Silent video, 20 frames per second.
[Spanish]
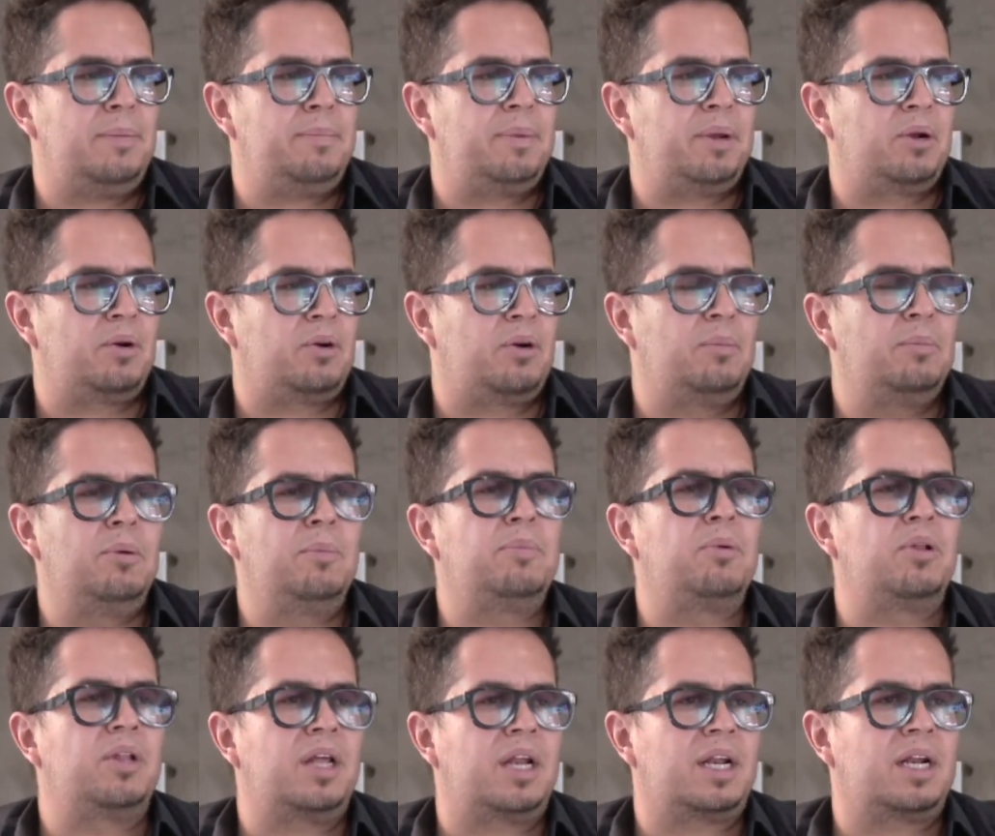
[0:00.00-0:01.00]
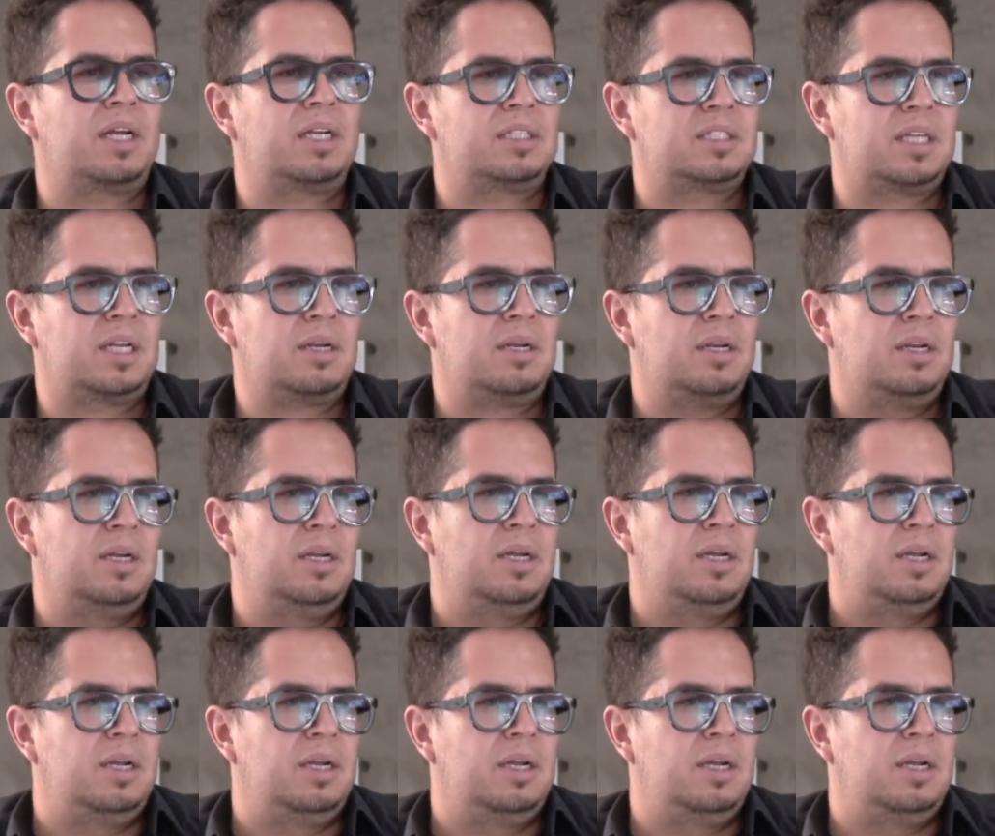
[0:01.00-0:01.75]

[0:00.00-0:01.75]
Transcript: pero cómo poder regresar